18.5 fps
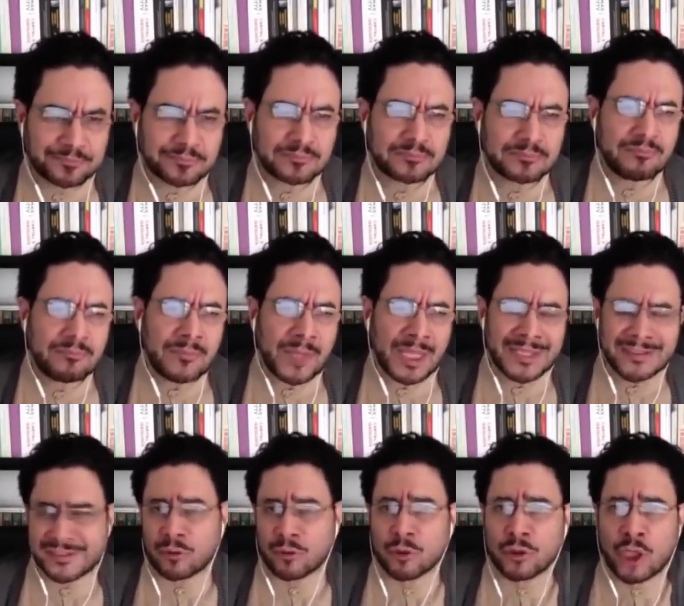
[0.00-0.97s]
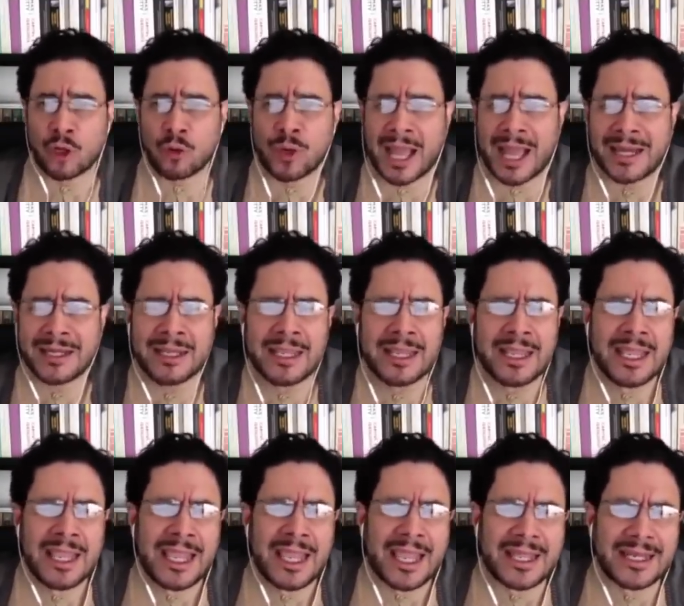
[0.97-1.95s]
En segundo lugar,
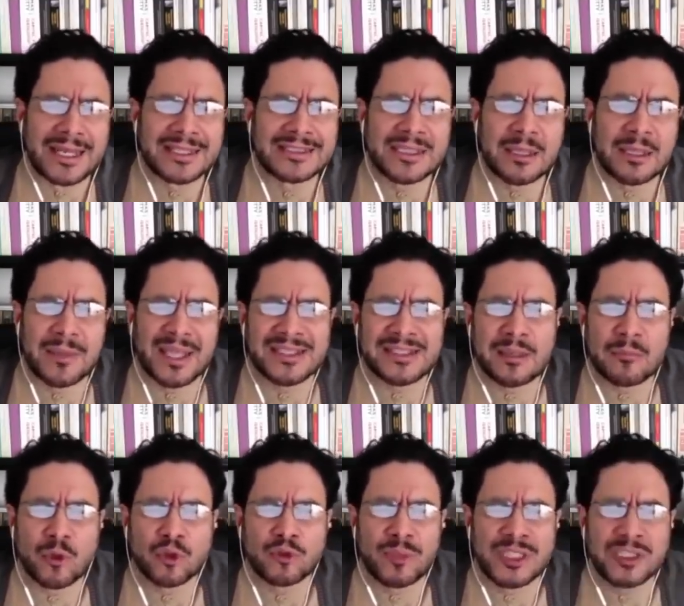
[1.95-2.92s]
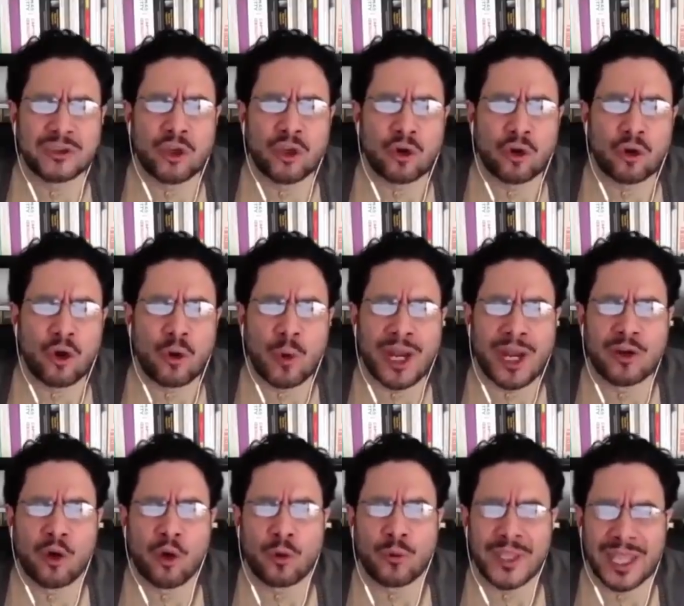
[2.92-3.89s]
en este mes hemos visto cómo el
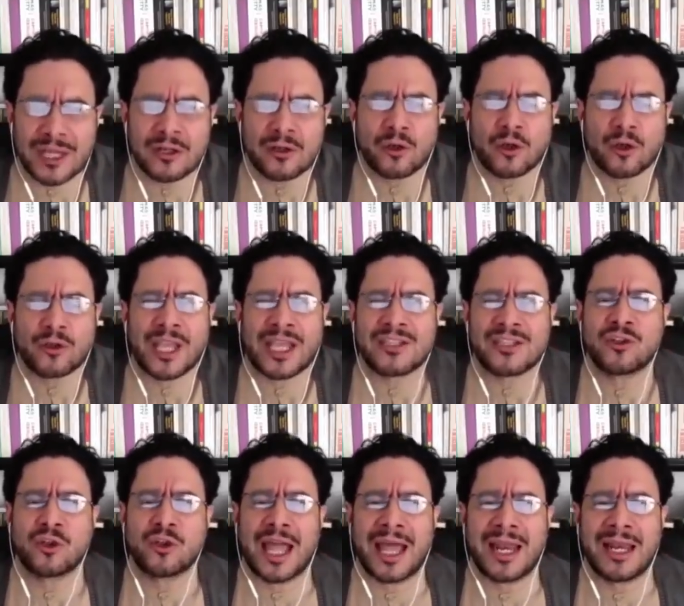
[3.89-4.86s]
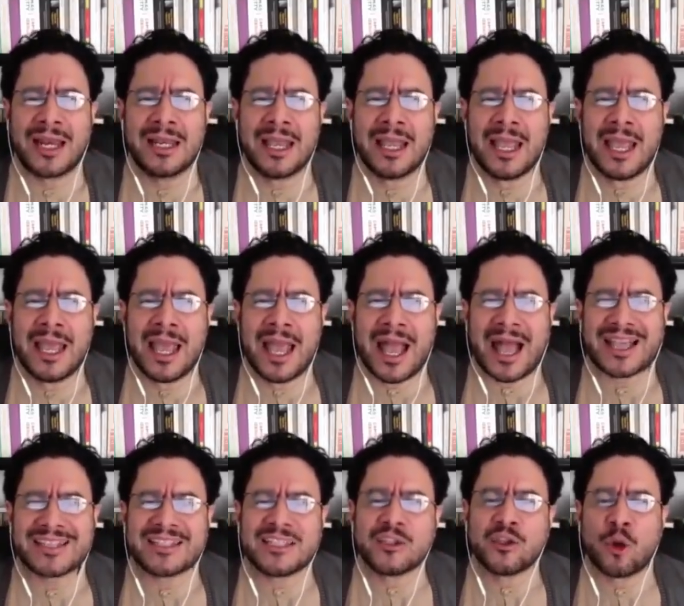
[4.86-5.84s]
gobierno nacional
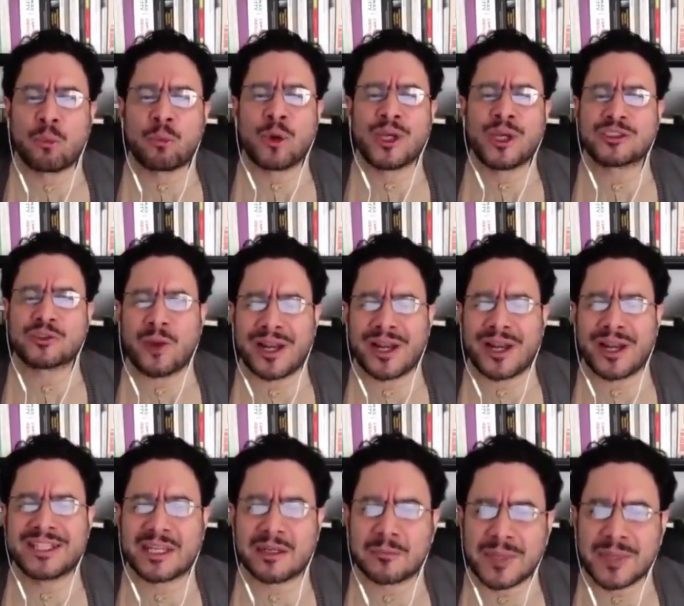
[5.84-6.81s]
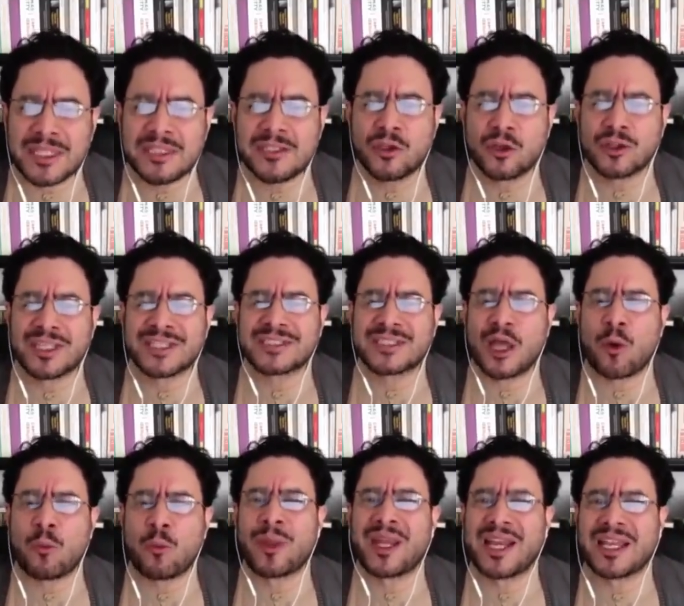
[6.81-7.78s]
ha sido puesto al servicio de esta
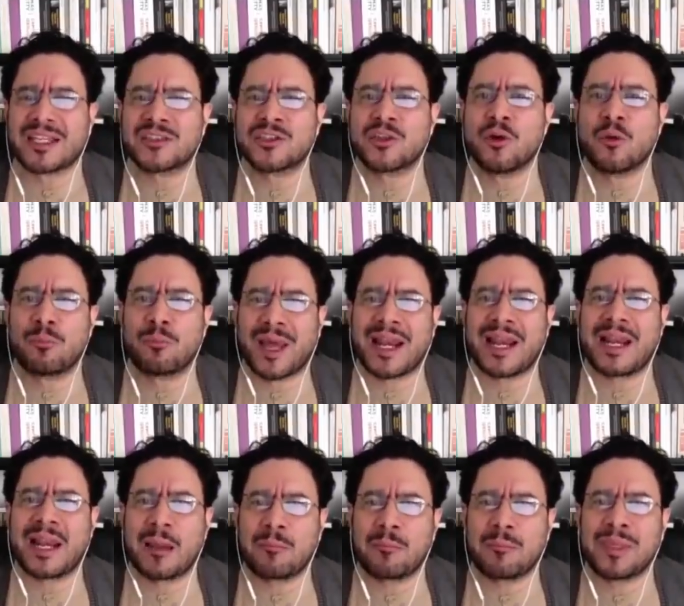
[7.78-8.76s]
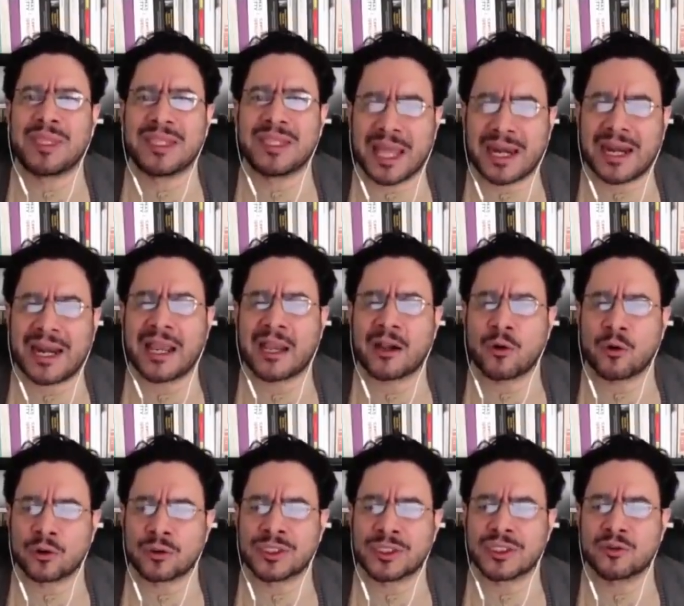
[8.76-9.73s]
operación para lapidar a la
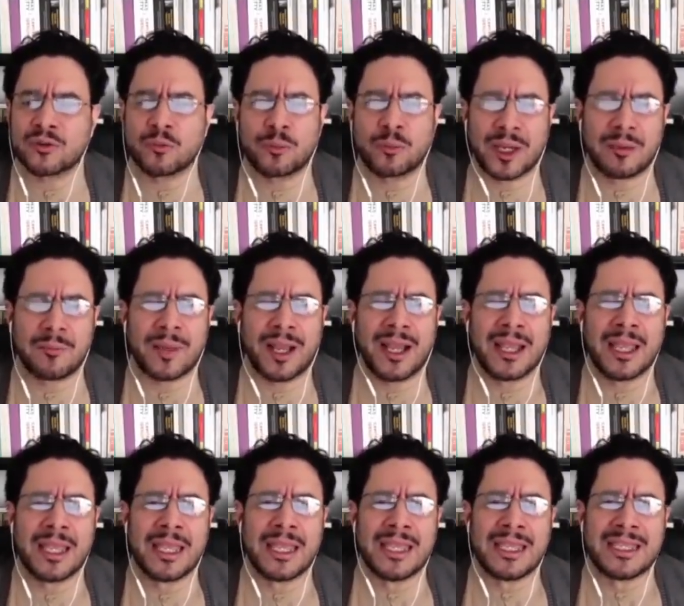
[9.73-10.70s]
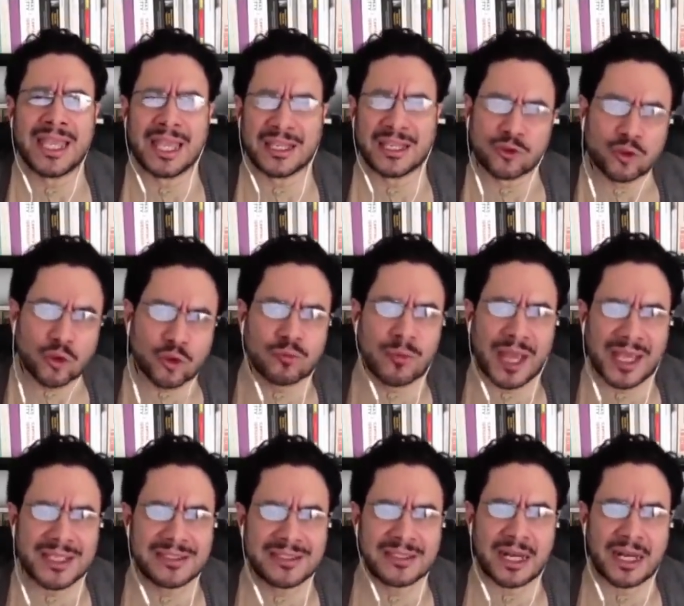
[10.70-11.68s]
Corte Suprema y a sus
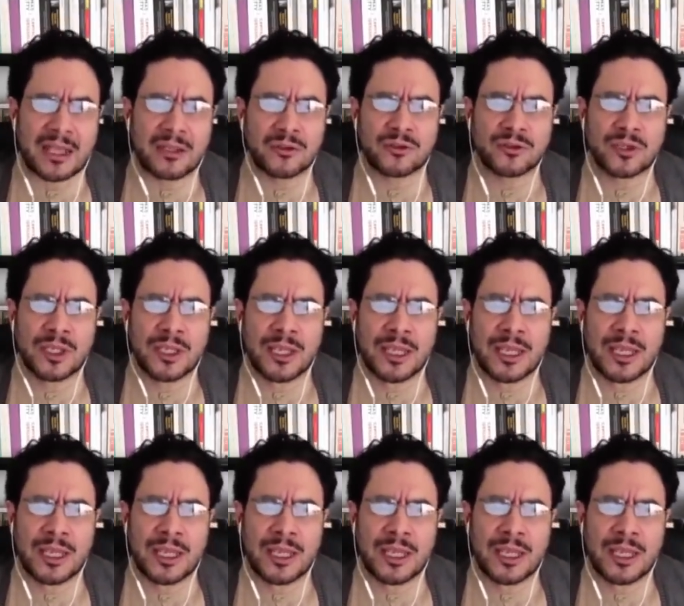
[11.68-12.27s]
magistrados,